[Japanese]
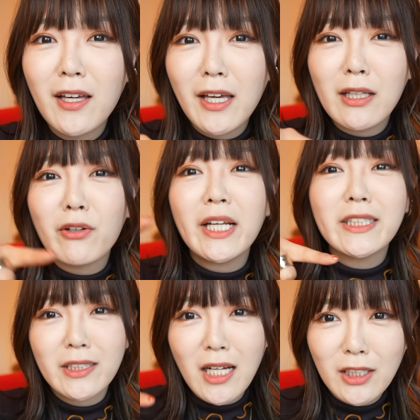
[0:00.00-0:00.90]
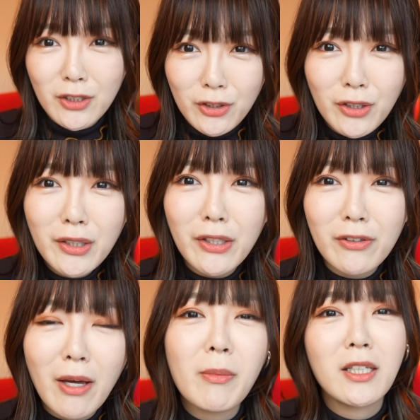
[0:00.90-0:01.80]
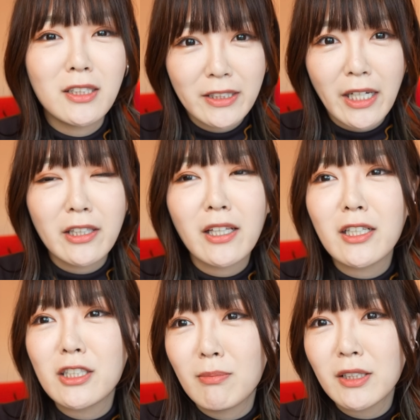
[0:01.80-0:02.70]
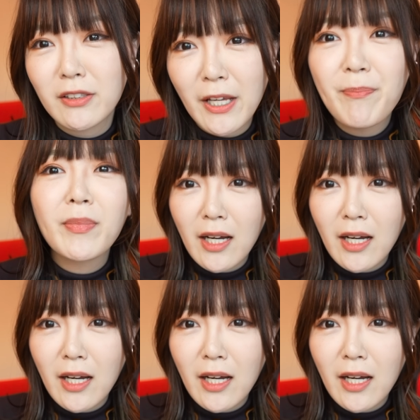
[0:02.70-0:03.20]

えっ、ー、と、閲覧するっていうために使ってたりしますね。